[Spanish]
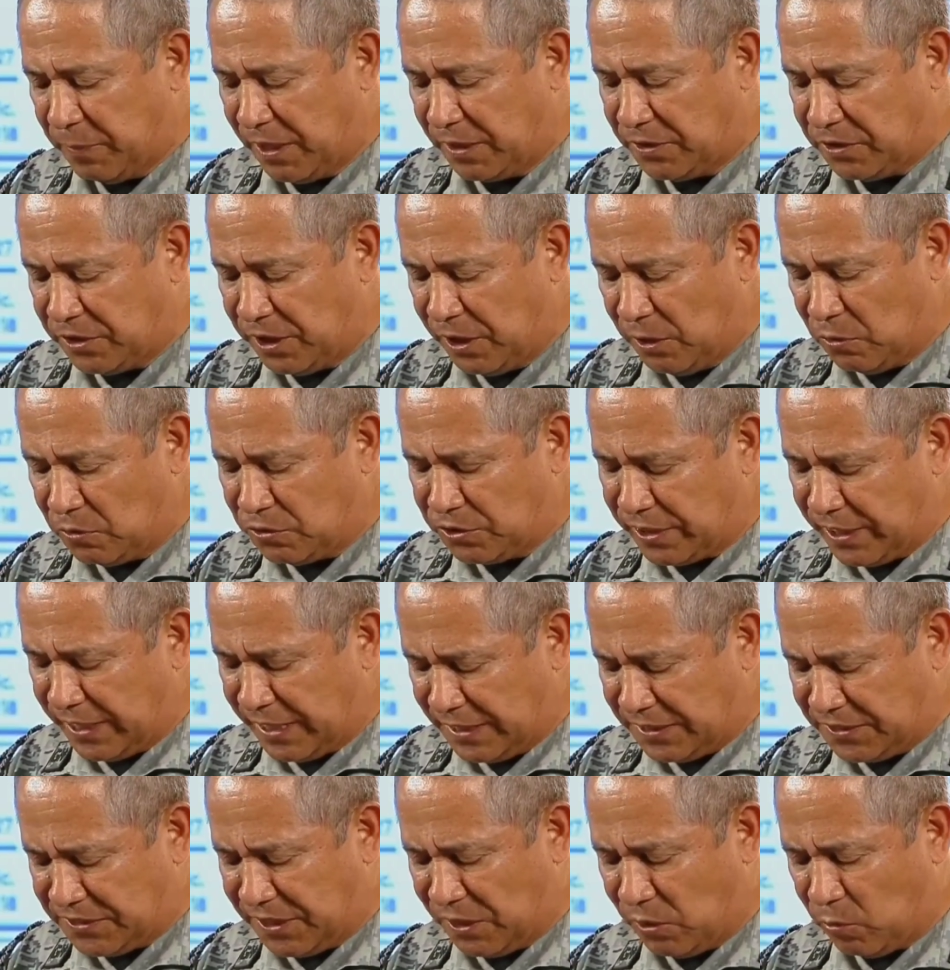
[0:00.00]
plantíos
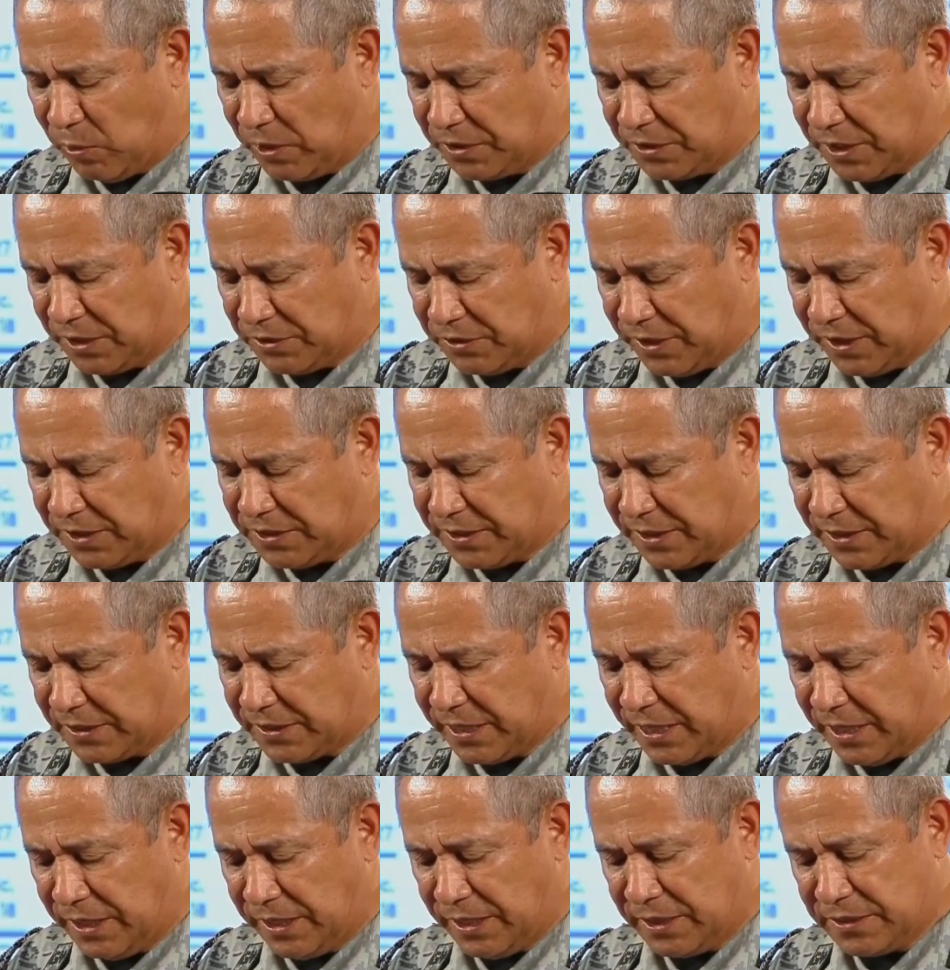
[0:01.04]
en 53
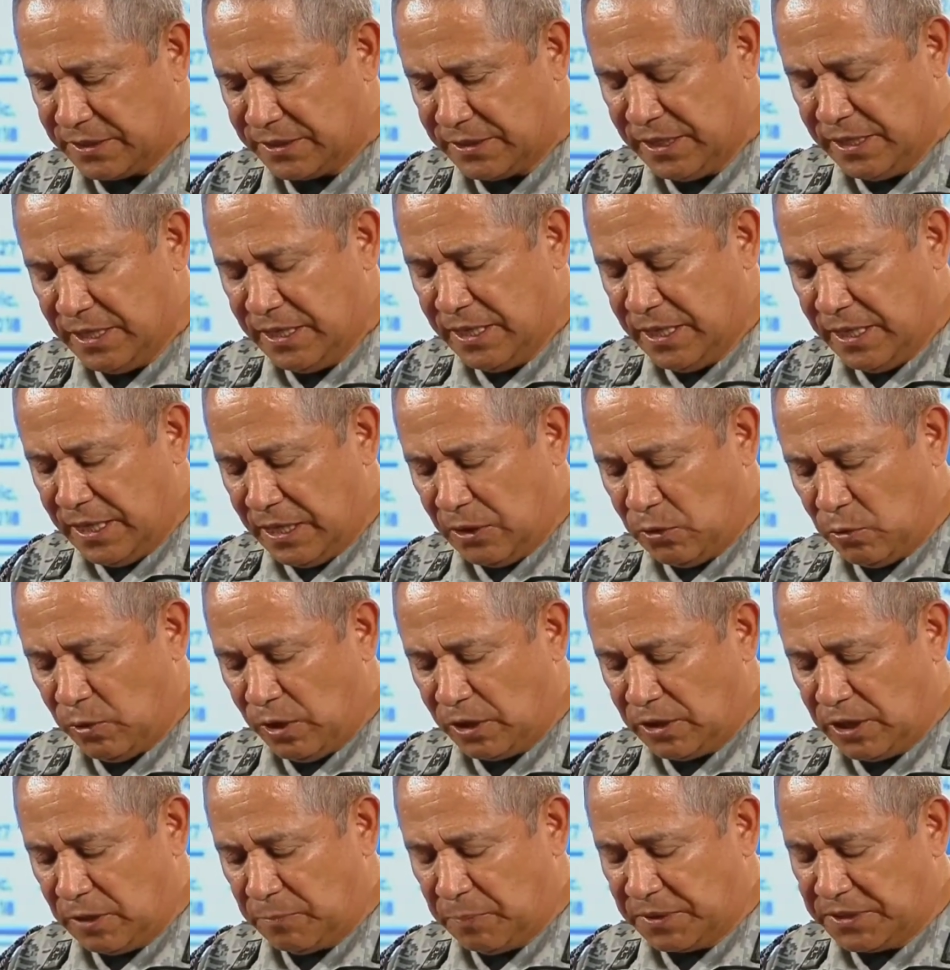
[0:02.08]
hectáreas.
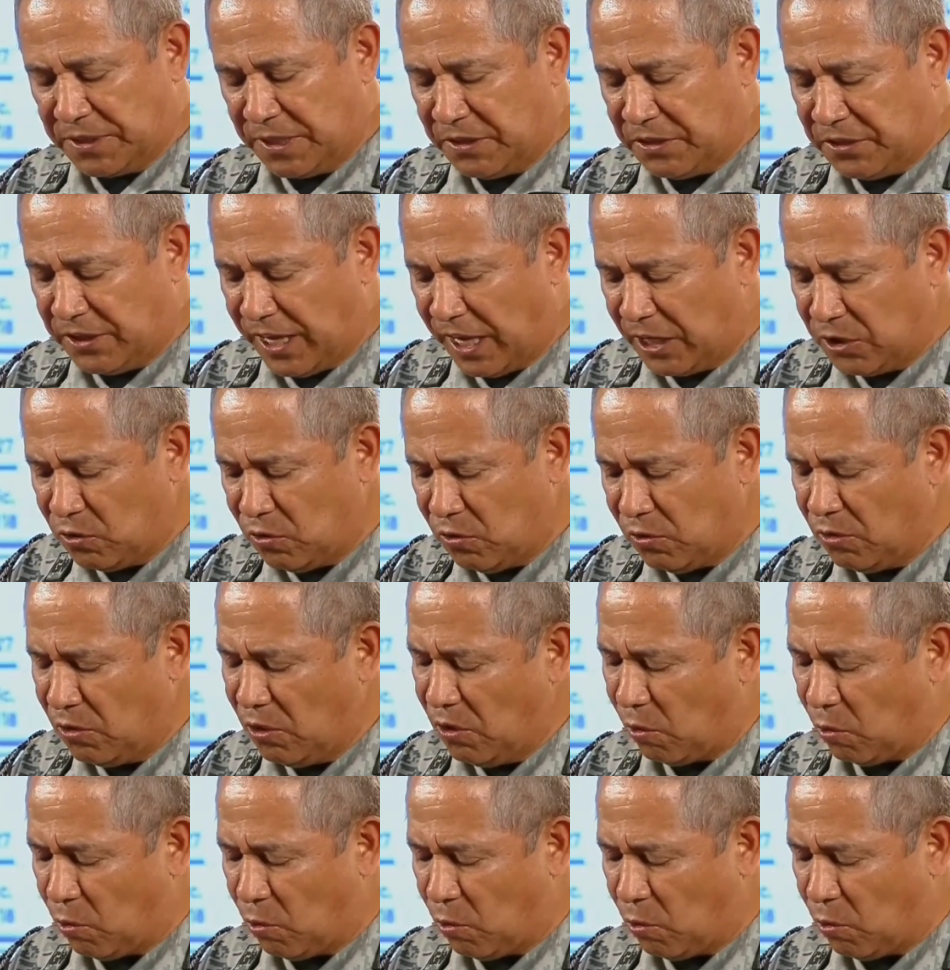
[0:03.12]
Durante el presente año,